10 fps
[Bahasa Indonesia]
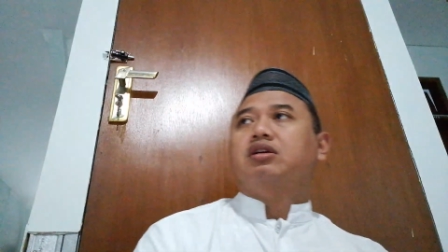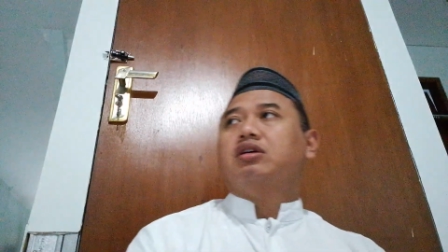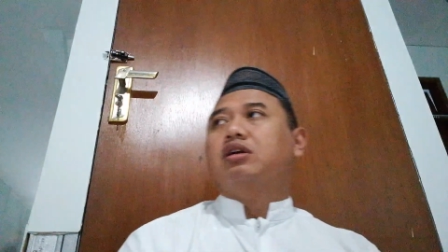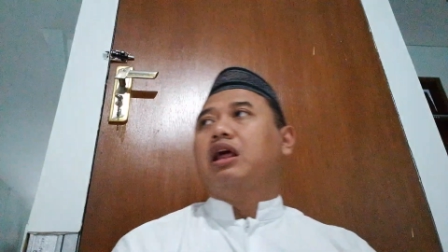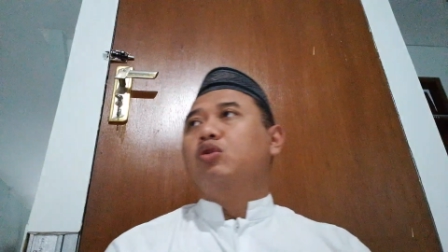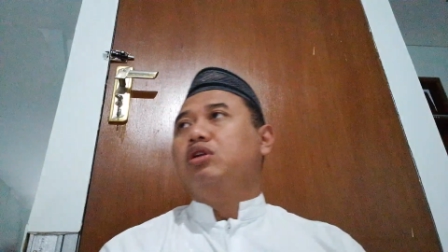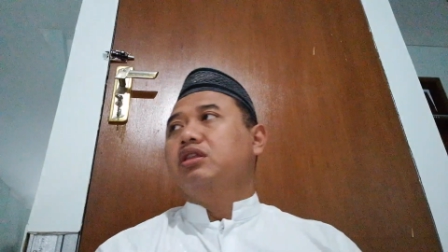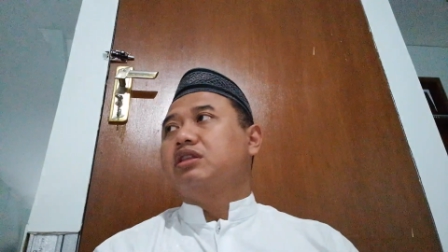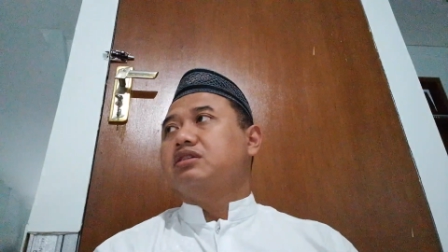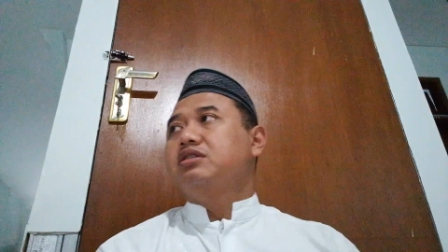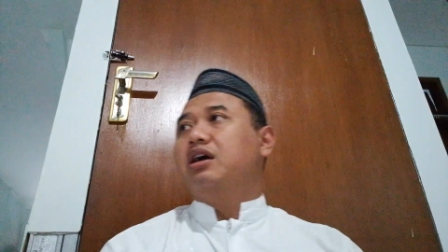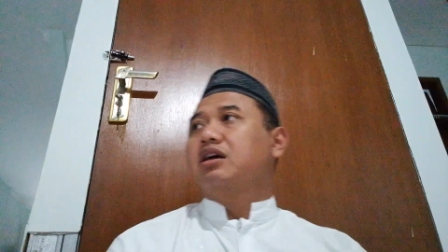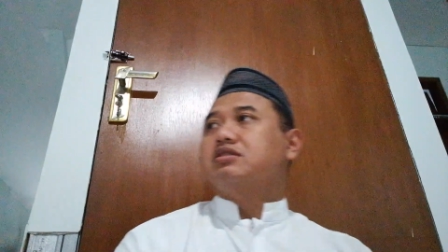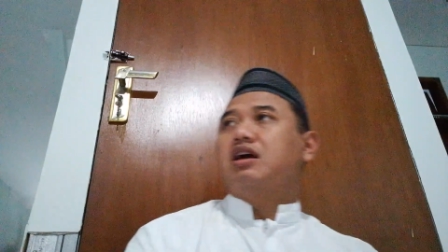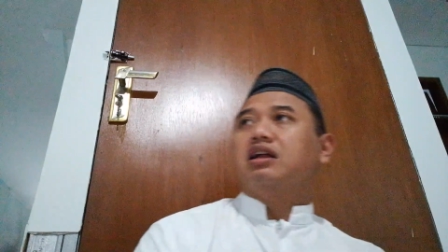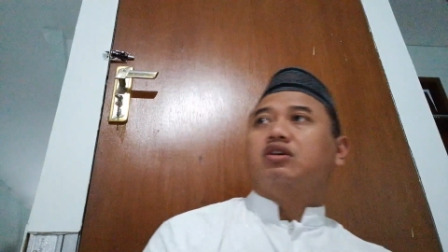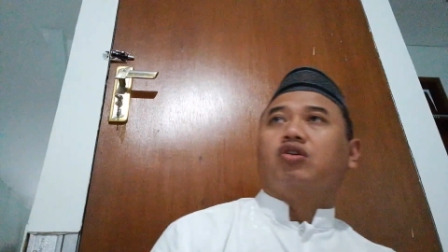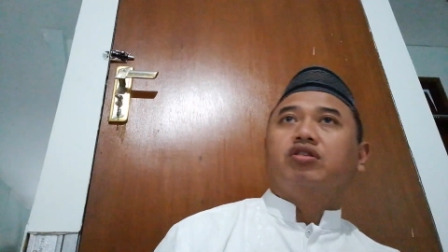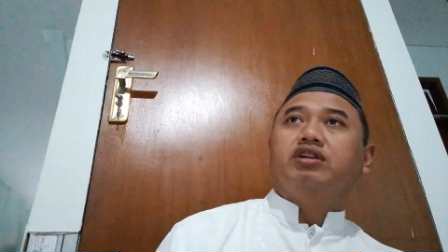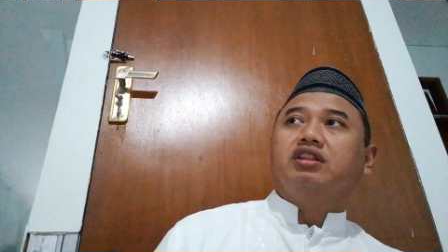lalu lintas yang sangat
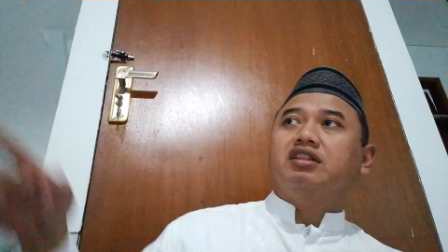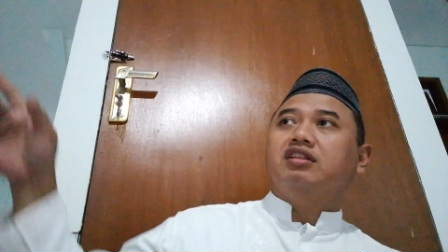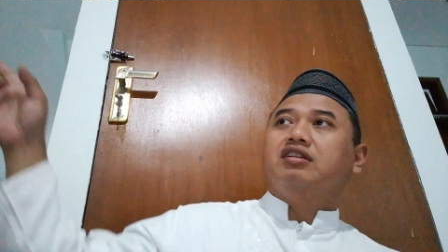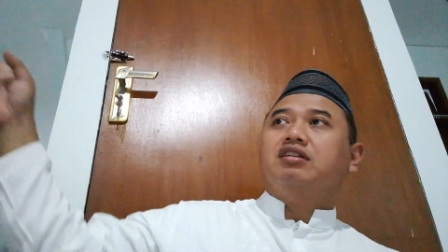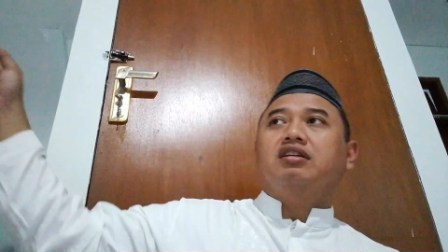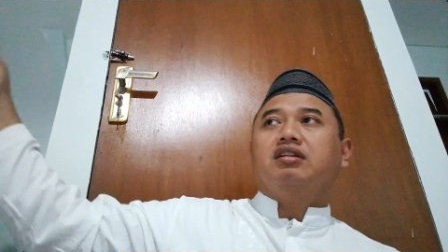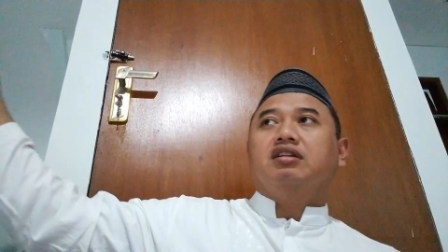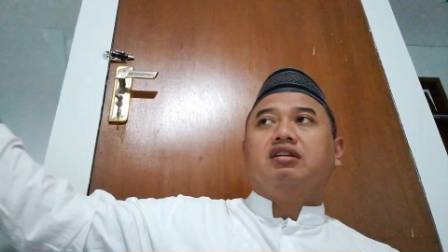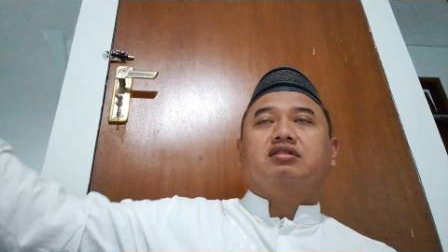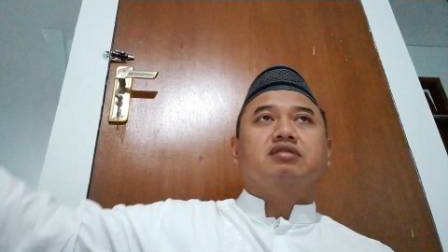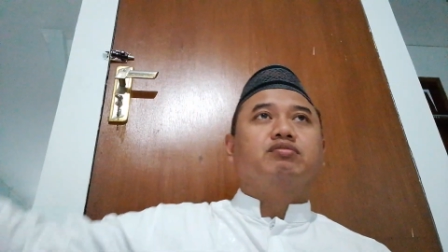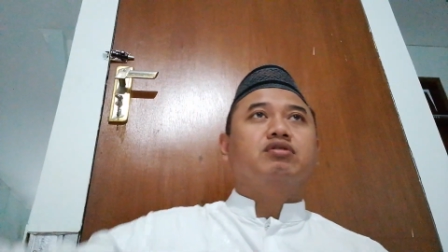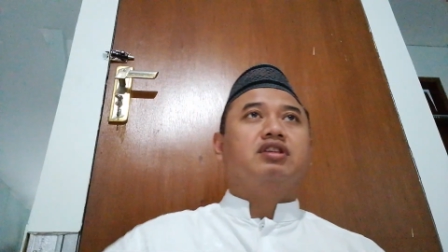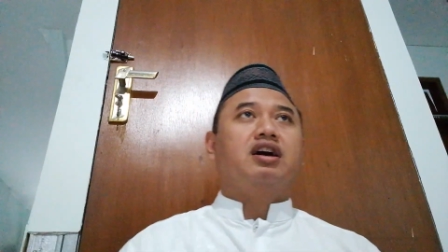krodit di seputar